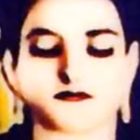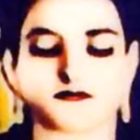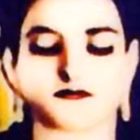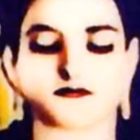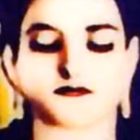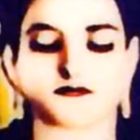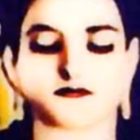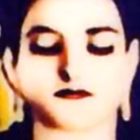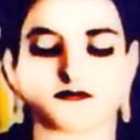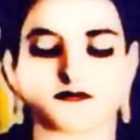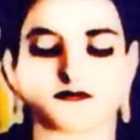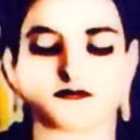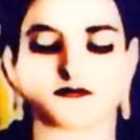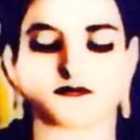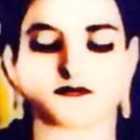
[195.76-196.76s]
คานทีก
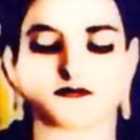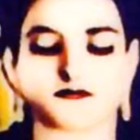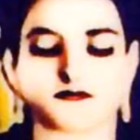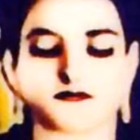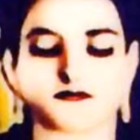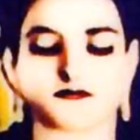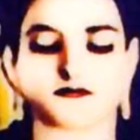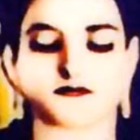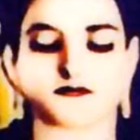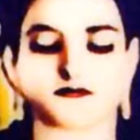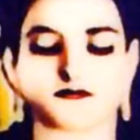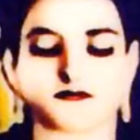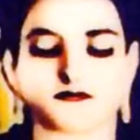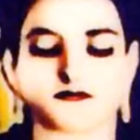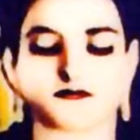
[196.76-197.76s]
ล่าวว่า อหิง
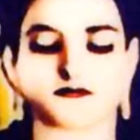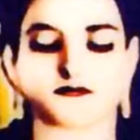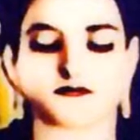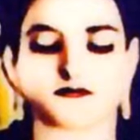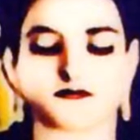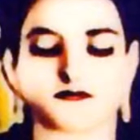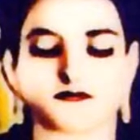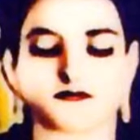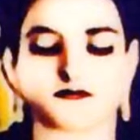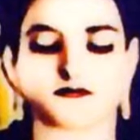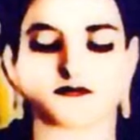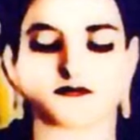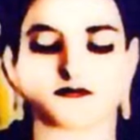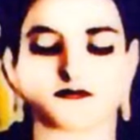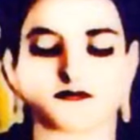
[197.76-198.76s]
สาจะต้องแสดงออ
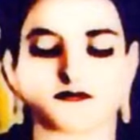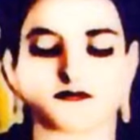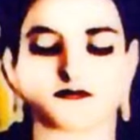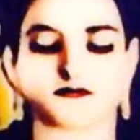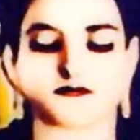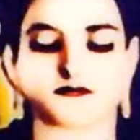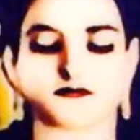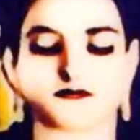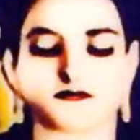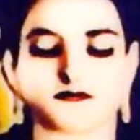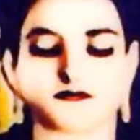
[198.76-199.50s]
กทางความรัก